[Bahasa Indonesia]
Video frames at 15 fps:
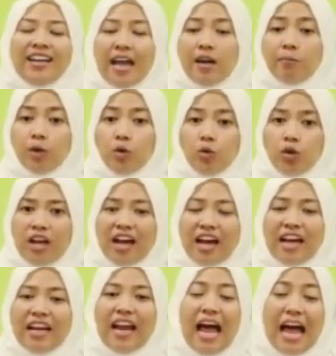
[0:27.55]
dan
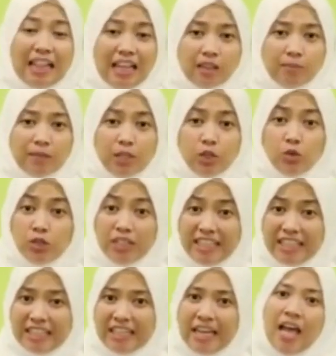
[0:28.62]
menggunakan alat pelindung
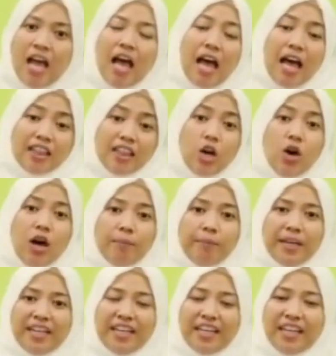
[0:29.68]
diri atau
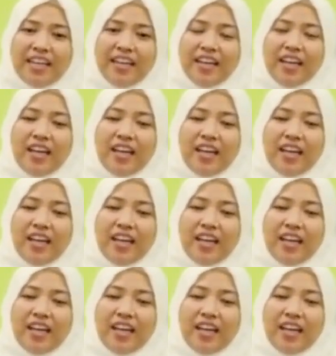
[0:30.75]
APD.